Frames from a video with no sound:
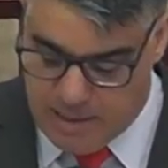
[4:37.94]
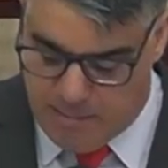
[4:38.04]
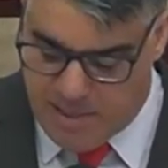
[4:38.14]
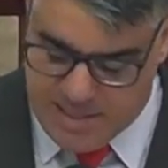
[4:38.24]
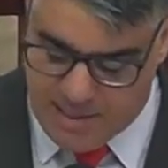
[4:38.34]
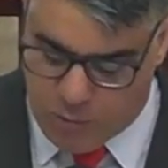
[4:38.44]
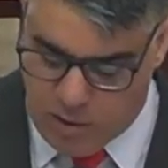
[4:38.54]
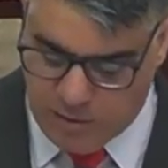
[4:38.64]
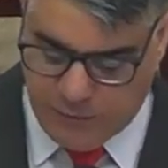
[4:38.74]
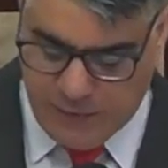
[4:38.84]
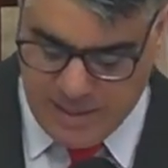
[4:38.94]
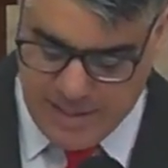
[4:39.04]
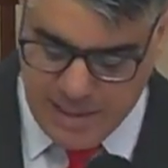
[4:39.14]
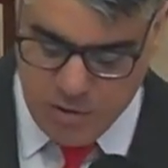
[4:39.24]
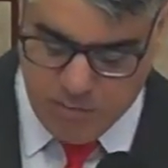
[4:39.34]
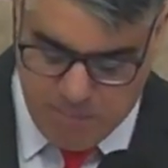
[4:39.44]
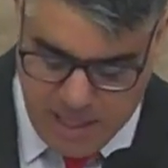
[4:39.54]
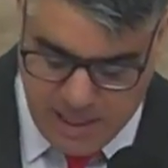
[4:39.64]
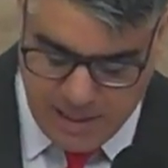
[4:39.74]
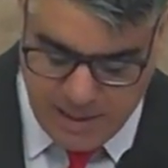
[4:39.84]
Mas se quando fazeis o
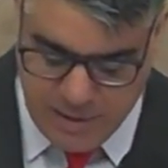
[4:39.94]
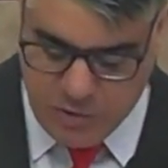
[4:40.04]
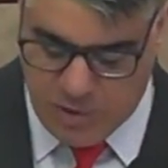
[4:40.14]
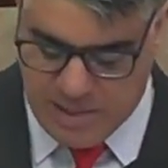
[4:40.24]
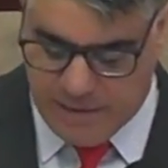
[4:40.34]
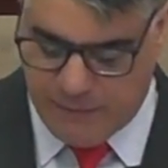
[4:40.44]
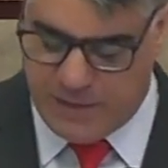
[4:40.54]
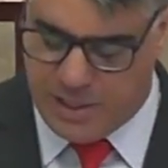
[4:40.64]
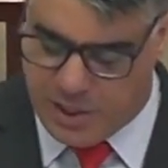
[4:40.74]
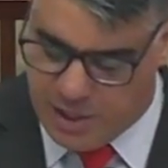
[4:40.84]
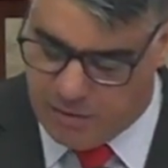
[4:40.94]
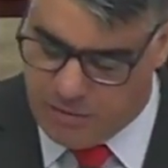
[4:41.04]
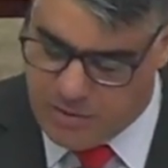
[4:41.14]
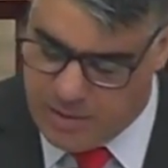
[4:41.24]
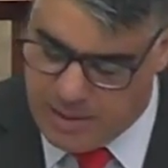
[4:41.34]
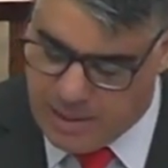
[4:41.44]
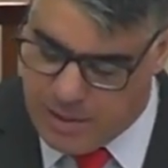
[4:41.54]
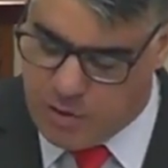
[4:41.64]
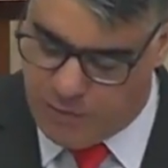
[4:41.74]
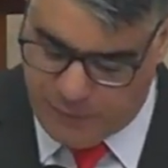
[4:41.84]
bem e sois afligidos
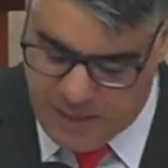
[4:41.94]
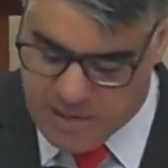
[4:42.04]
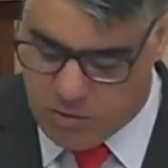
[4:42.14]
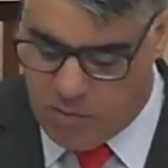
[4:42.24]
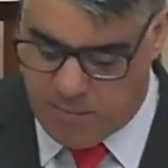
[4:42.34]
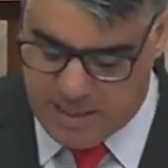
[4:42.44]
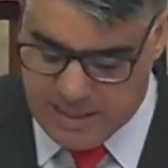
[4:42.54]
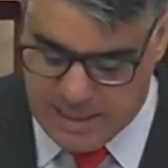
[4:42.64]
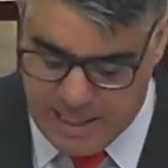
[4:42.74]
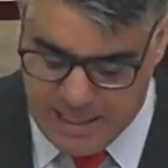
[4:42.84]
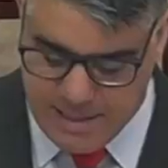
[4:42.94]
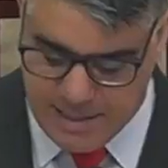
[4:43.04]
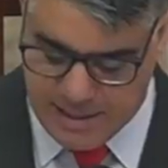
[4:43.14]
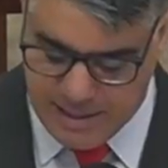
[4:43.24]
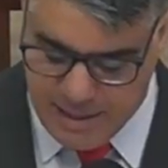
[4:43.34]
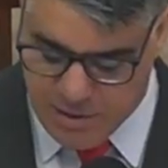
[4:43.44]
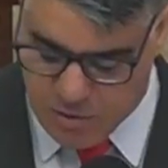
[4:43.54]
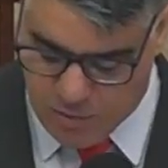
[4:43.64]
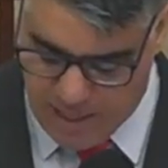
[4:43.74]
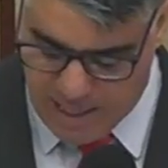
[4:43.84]
e sofreis com paciência,
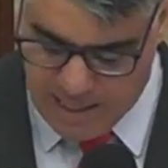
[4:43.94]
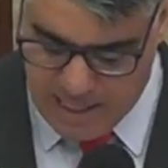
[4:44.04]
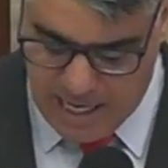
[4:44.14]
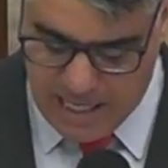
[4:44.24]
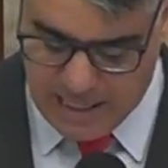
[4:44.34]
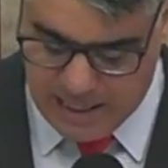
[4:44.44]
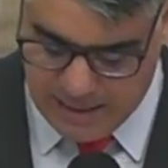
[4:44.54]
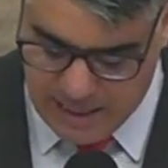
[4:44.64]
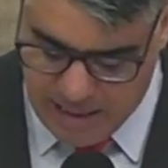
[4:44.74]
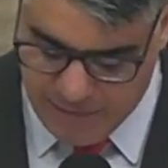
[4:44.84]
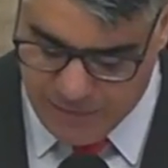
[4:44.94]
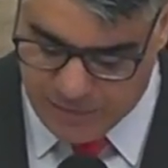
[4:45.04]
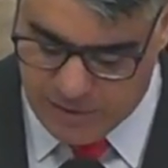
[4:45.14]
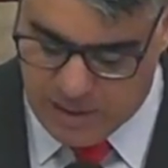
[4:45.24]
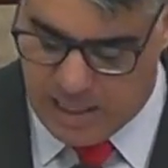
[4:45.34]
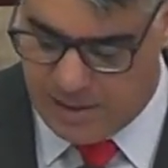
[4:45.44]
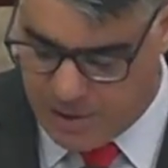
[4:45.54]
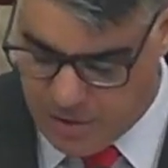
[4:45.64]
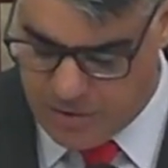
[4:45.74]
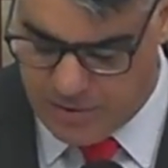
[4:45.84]
isso é agradável a
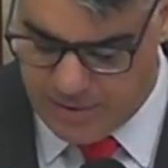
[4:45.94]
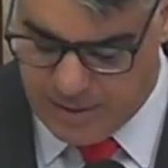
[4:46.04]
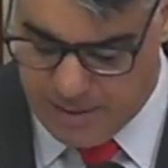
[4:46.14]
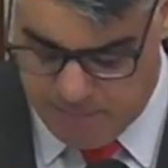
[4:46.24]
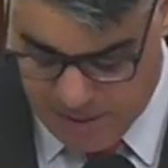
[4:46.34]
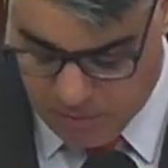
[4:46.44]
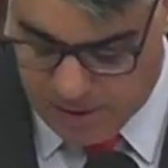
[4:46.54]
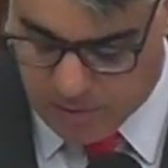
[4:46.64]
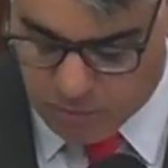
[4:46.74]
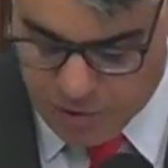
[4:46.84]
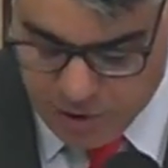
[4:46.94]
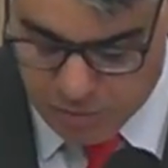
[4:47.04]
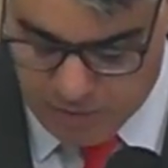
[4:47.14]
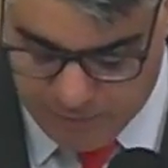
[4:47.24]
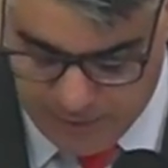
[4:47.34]
Deus. E Pedro ainda continua